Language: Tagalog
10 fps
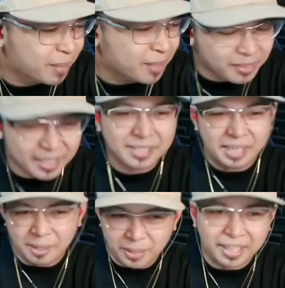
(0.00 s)
pero this is
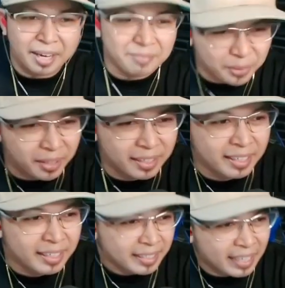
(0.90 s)
a wake up call
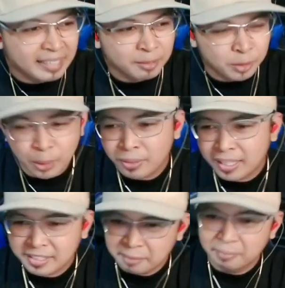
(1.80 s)
na gusto ko
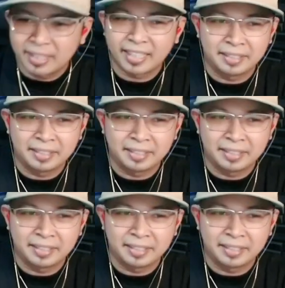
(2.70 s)
lang sabihin,